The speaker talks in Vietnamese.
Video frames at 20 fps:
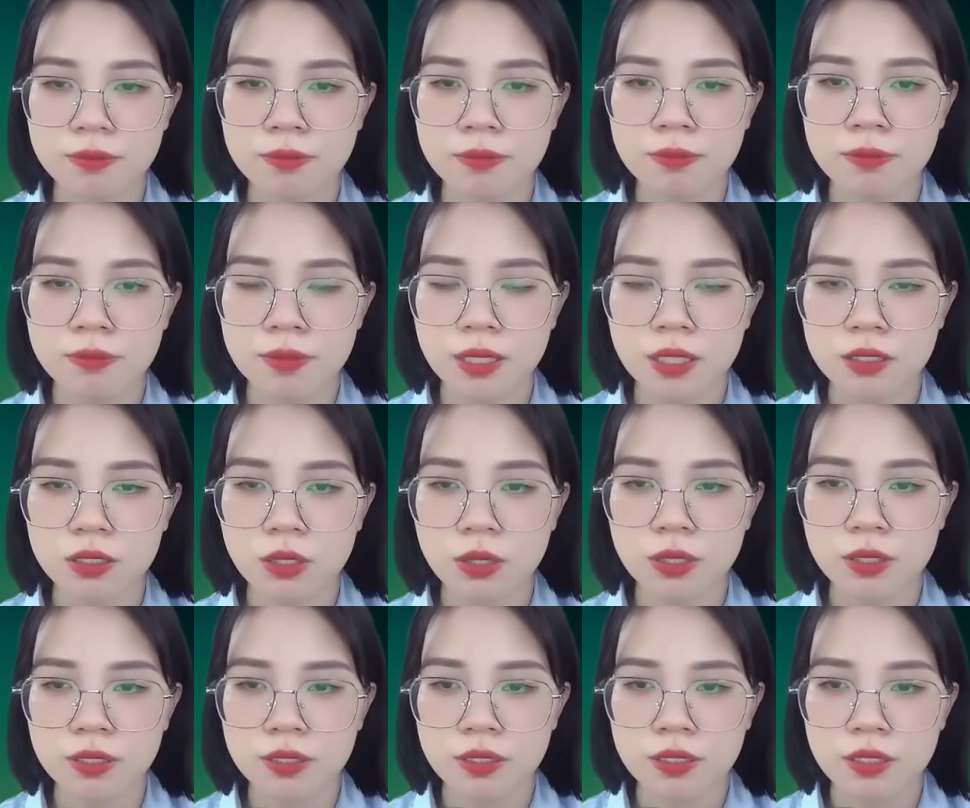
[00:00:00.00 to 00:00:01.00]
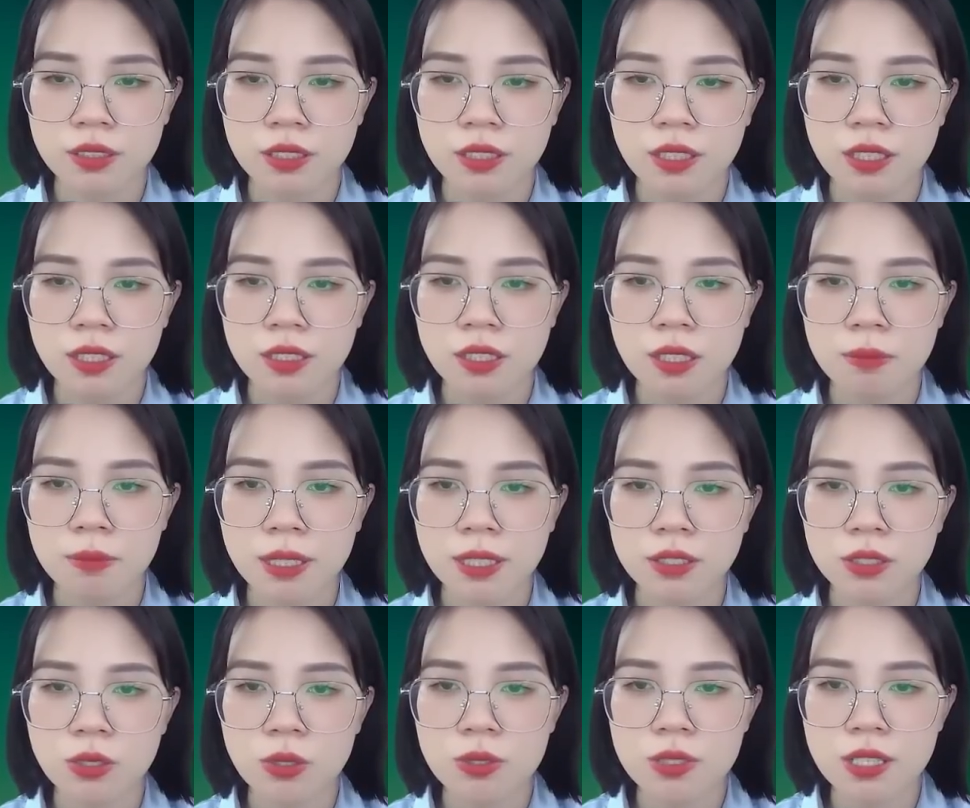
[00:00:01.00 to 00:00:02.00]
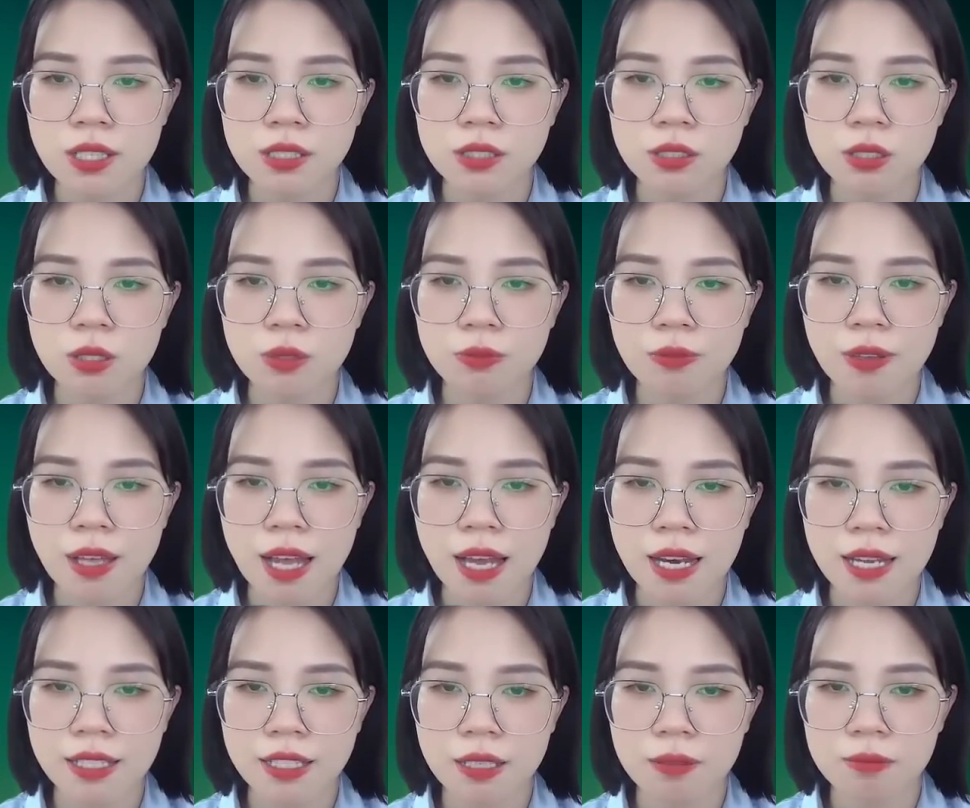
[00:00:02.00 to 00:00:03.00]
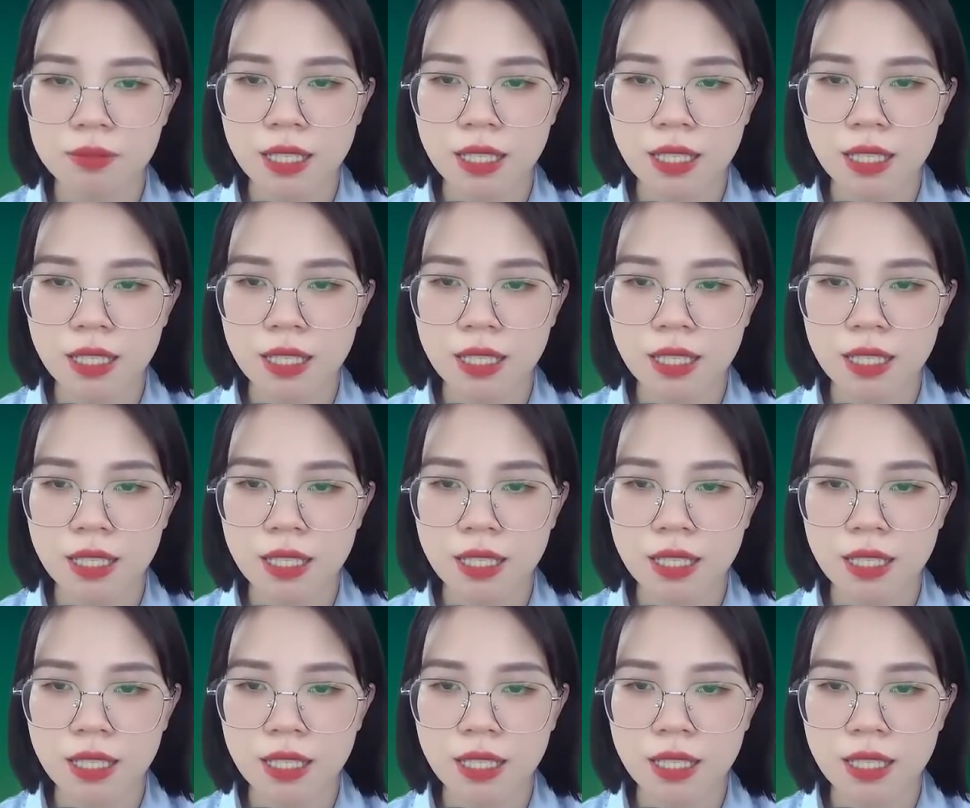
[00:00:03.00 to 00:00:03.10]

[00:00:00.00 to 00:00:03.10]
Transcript: Tôi siết chặt lòng bàn tay, cảm thấy vô cùng bất lực.